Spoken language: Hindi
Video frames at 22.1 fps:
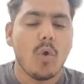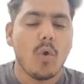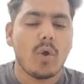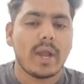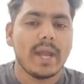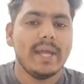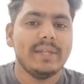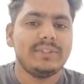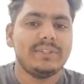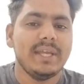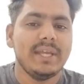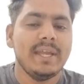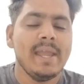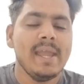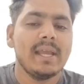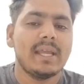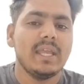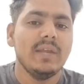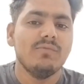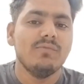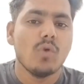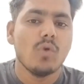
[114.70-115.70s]
वो कहते
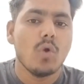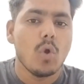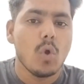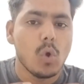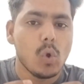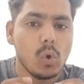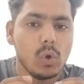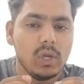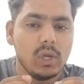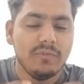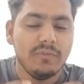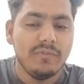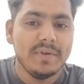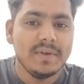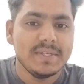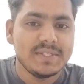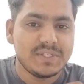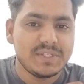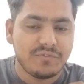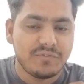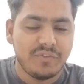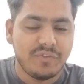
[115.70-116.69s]
हैं कि वो
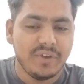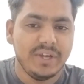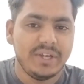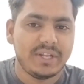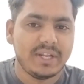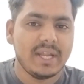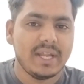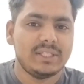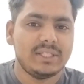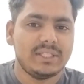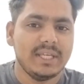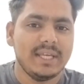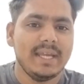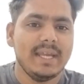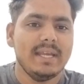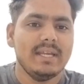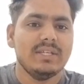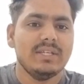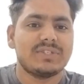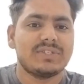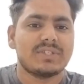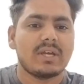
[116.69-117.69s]
ऑलवेज फिट रहते
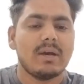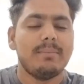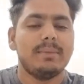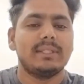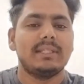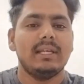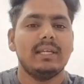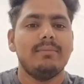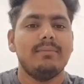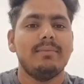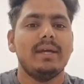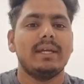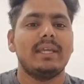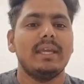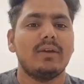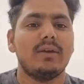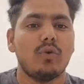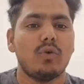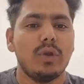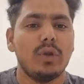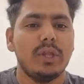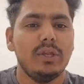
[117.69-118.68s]
हैं इसका मतलब है
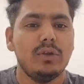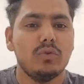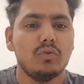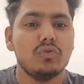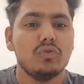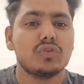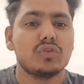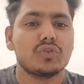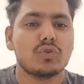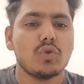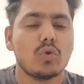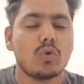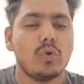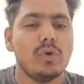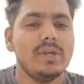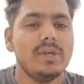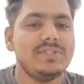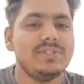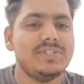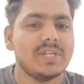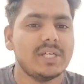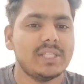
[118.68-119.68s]
कि कोडी रूट्स को
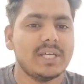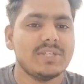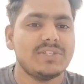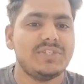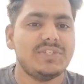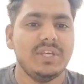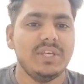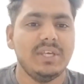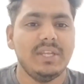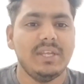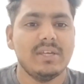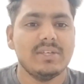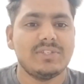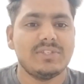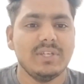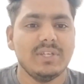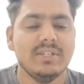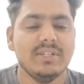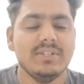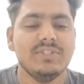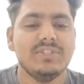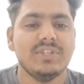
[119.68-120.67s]
कोई ज्यादा
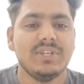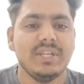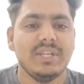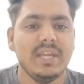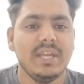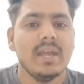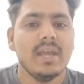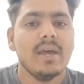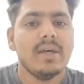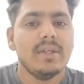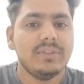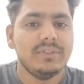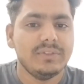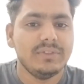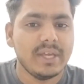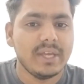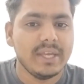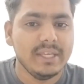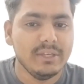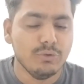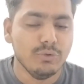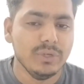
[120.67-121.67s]
सीरियस इंजरी
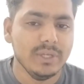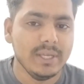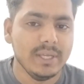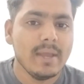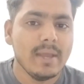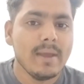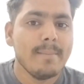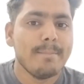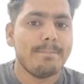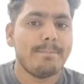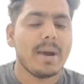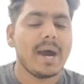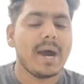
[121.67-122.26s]
नहीं हुई